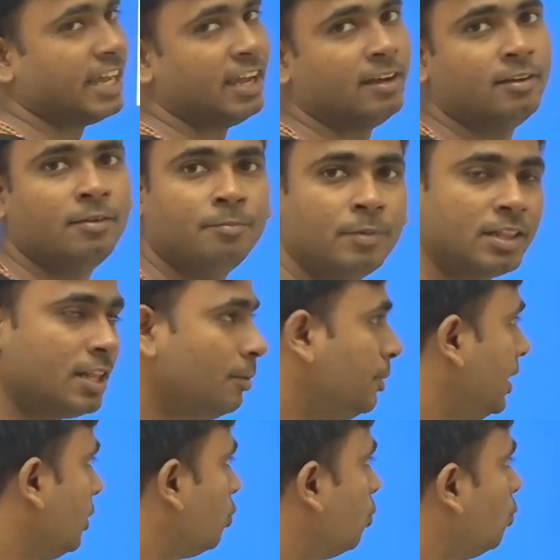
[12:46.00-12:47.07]
है मतलब
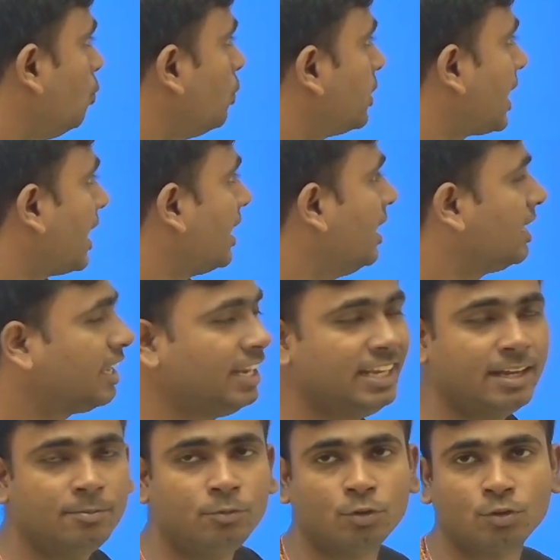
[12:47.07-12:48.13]
ये दोनों ट्राइंगल के
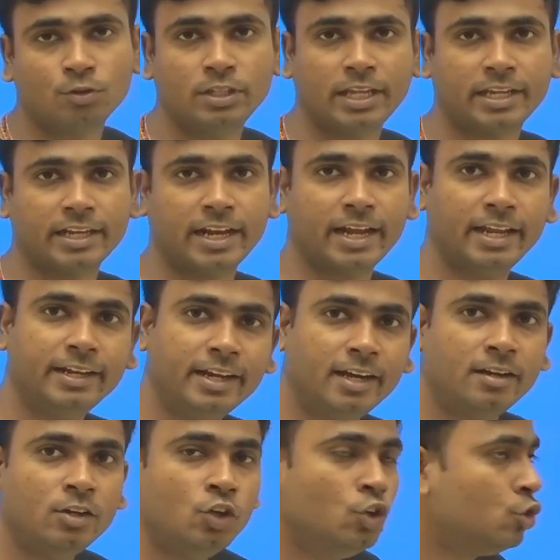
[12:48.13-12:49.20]
लिए हम लोग को दिख रहा है ना
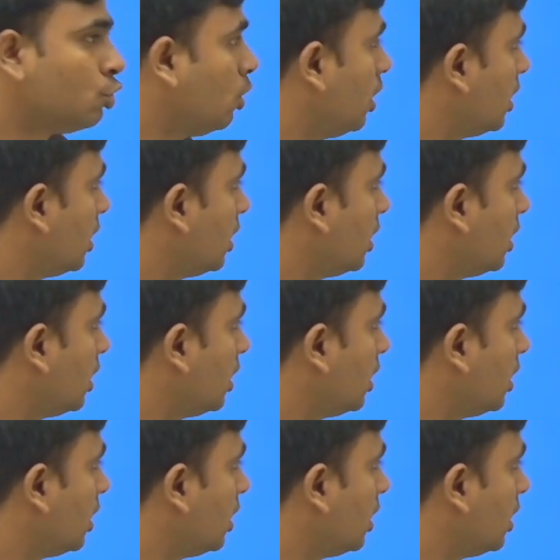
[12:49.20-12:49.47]
तो